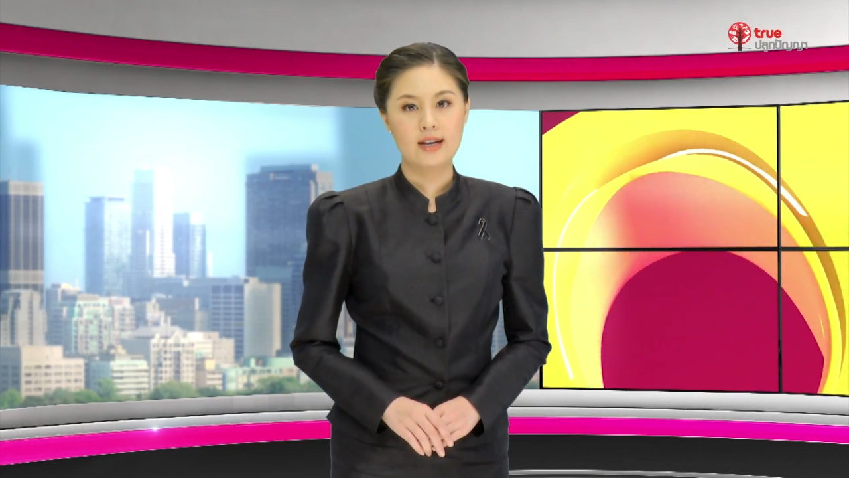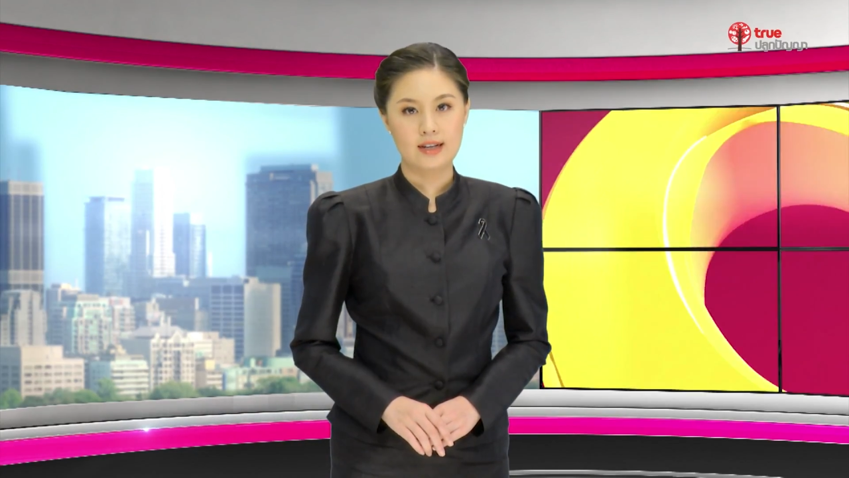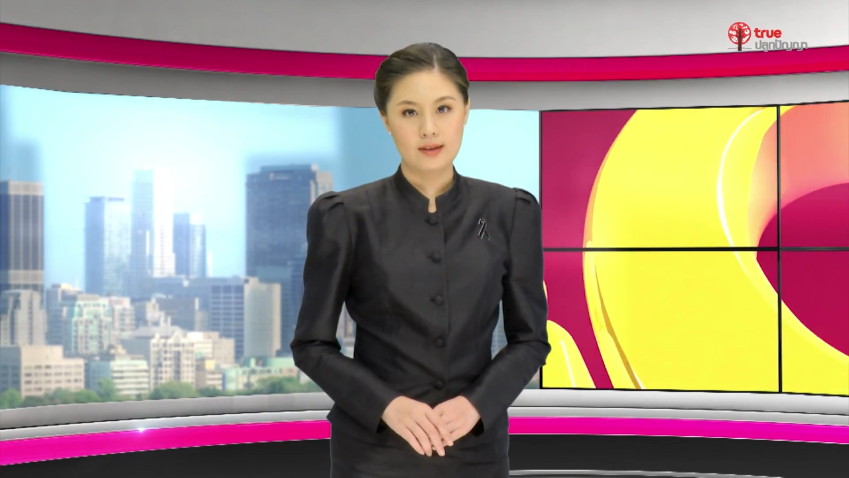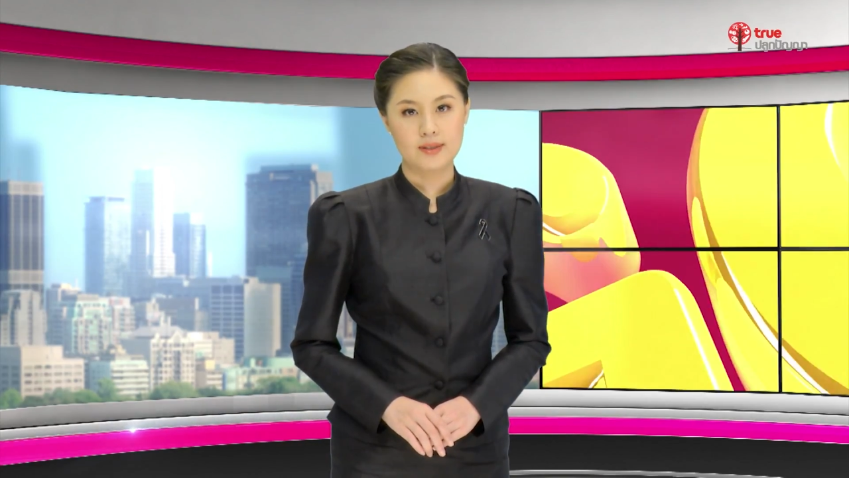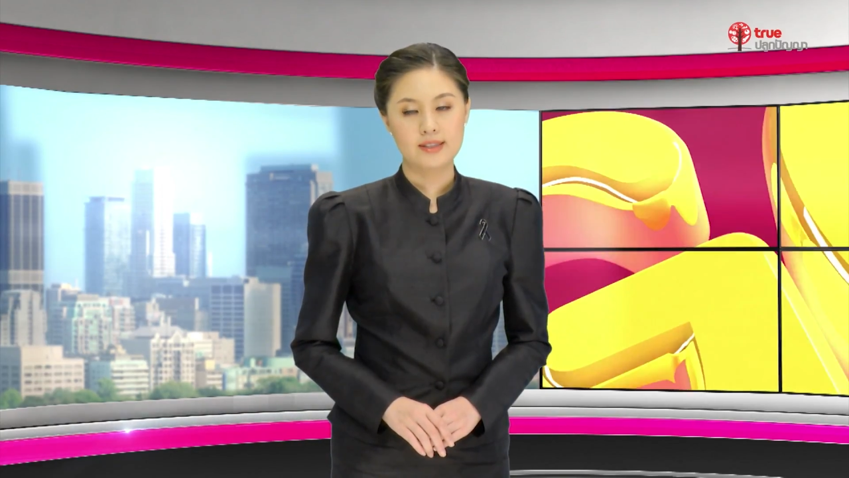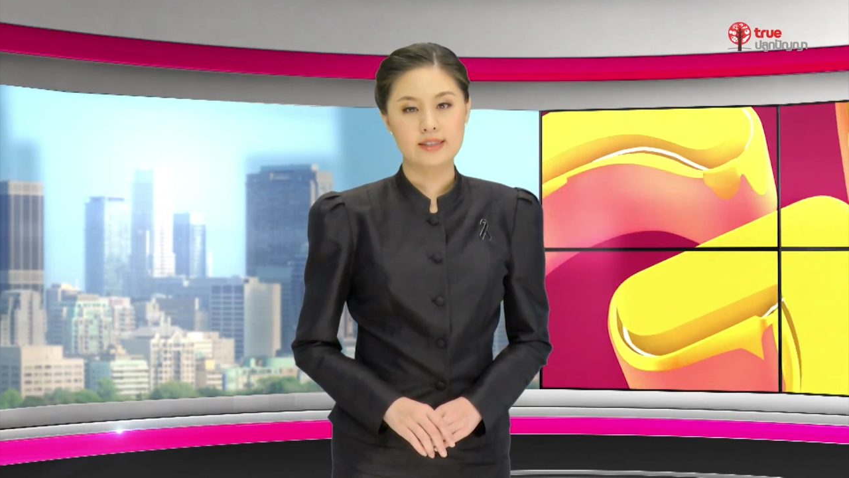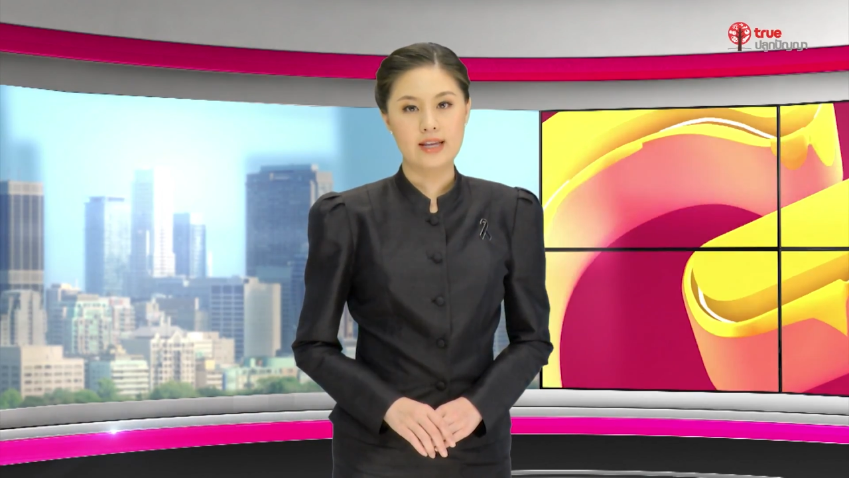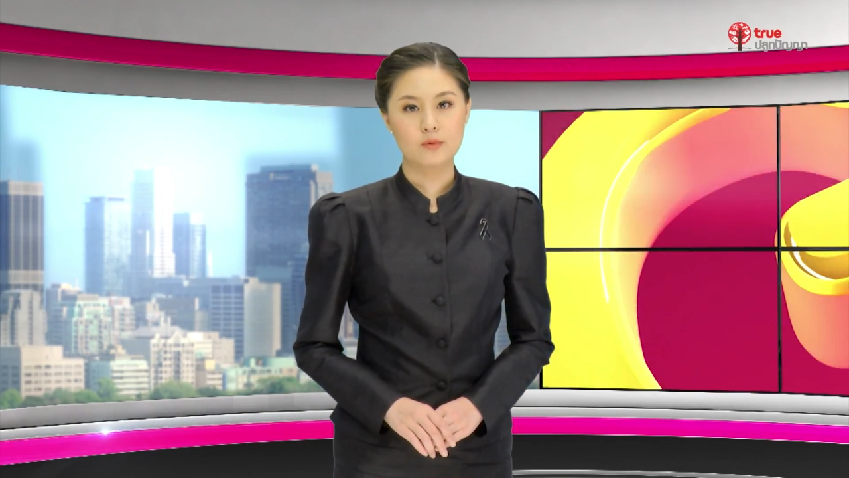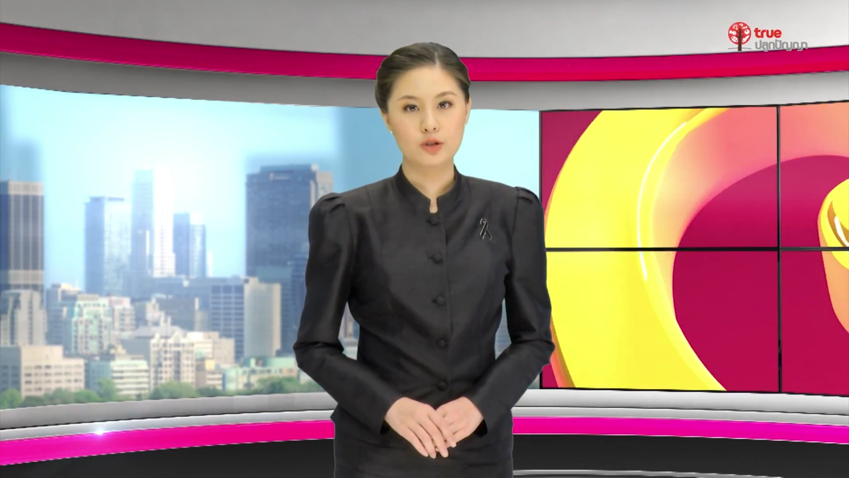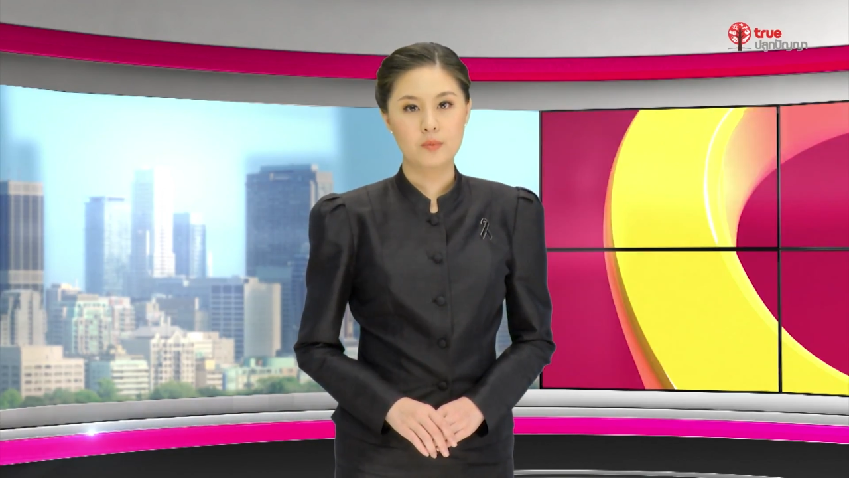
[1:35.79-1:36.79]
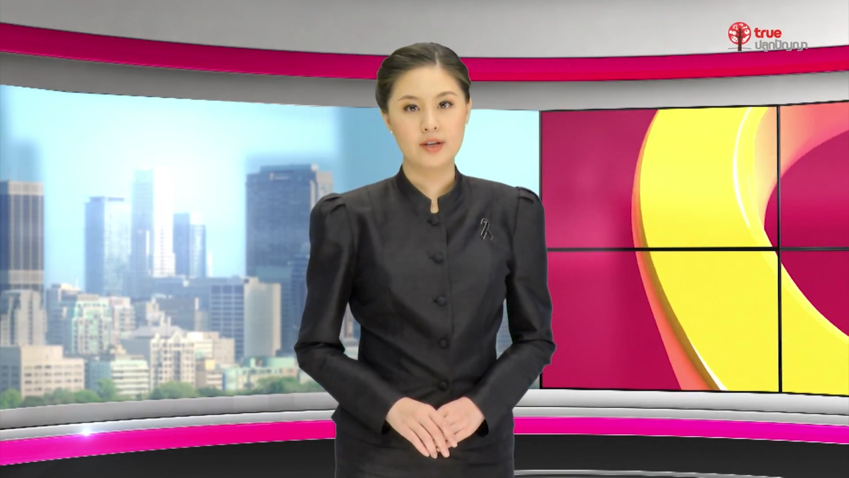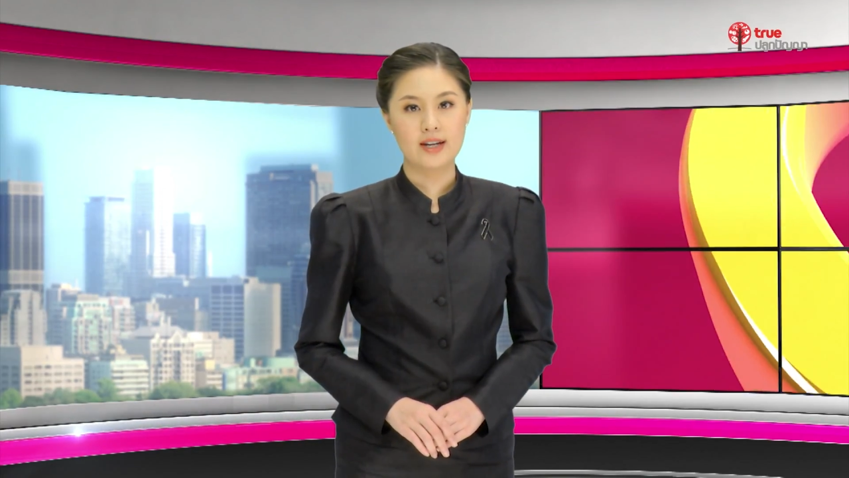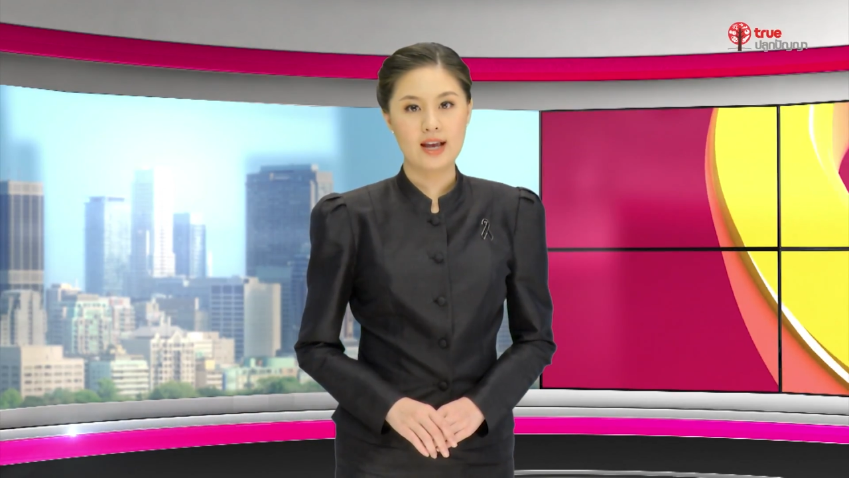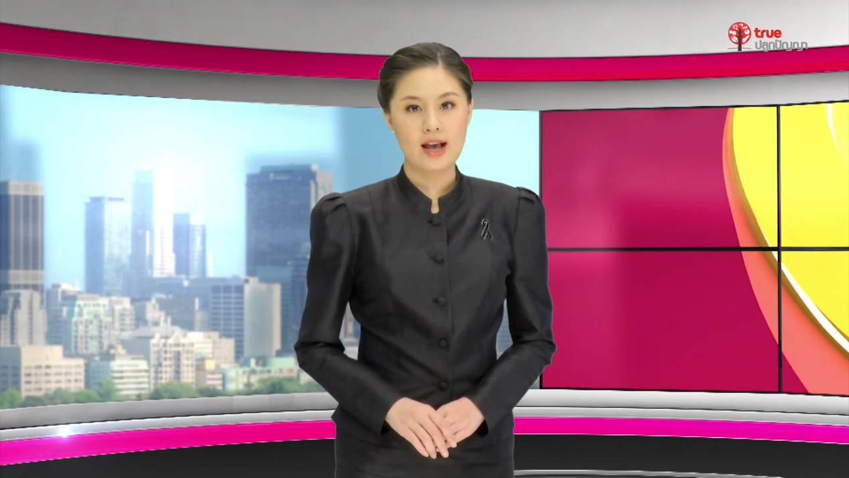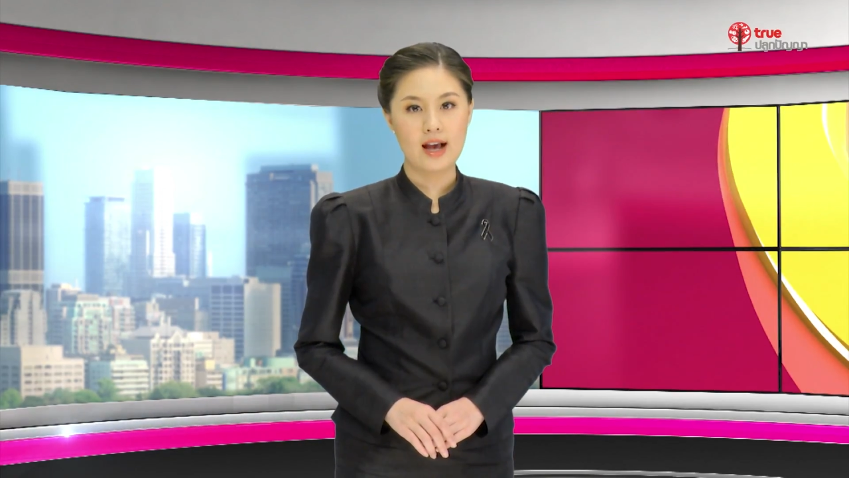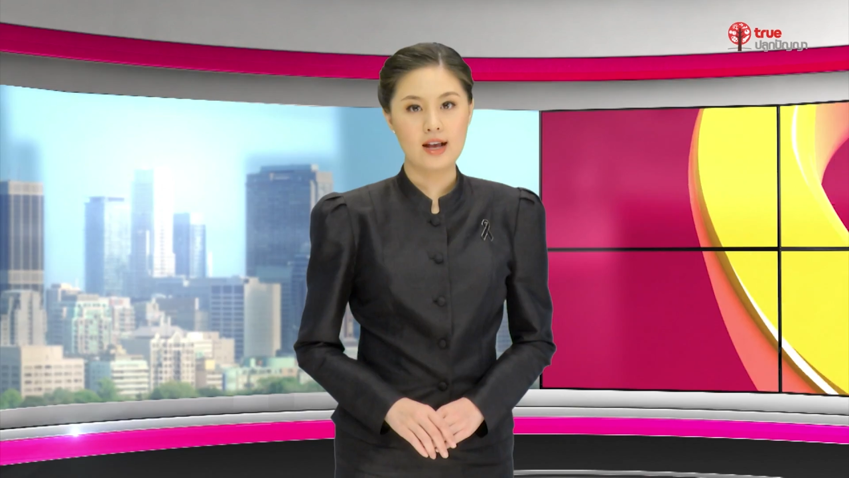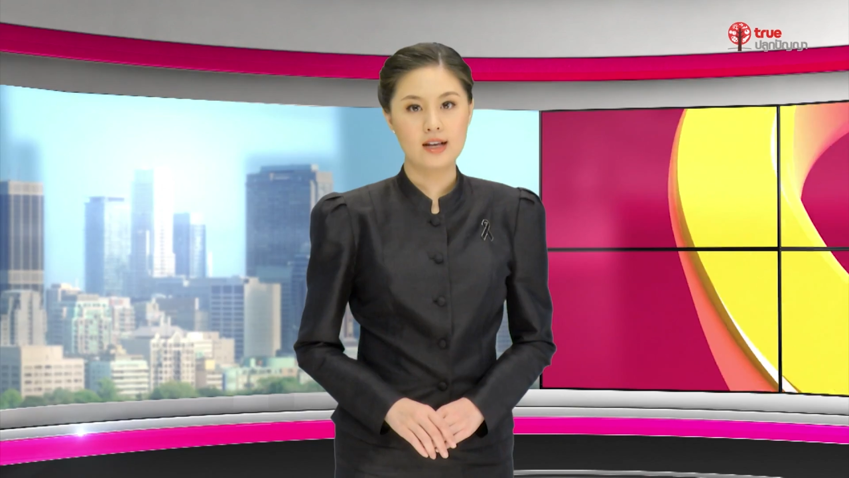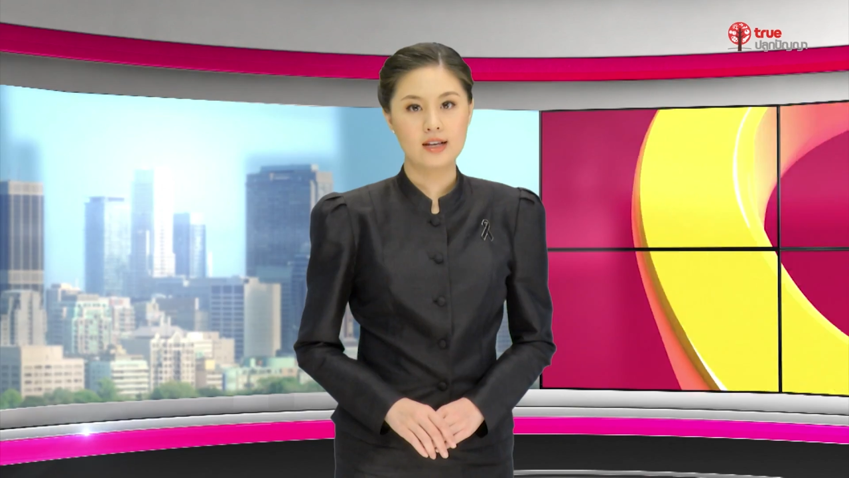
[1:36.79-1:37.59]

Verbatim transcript: กลับมาติดตามชมกันนะคะ